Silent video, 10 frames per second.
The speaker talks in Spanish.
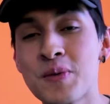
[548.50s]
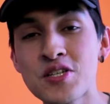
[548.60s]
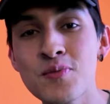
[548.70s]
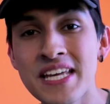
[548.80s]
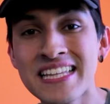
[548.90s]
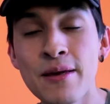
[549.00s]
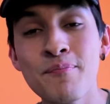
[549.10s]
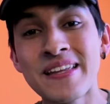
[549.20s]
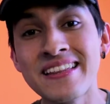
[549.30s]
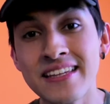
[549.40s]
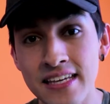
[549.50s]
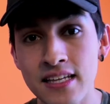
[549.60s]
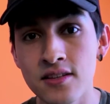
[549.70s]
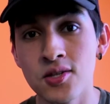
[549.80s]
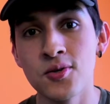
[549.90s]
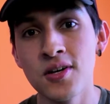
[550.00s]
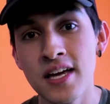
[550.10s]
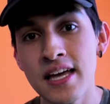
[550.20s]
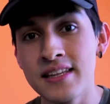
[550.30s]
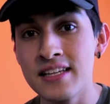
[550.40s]
precios varían dependiendo
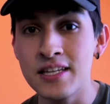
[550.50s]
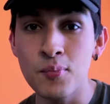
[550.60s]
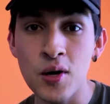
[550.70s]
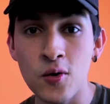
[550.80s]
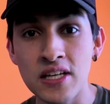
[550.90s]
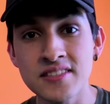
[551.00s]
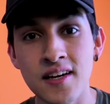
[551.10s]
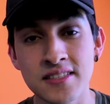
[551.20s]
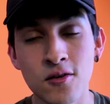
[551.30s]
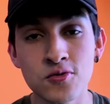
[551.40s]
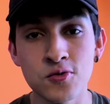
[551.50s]
del tipo de cosas que vas a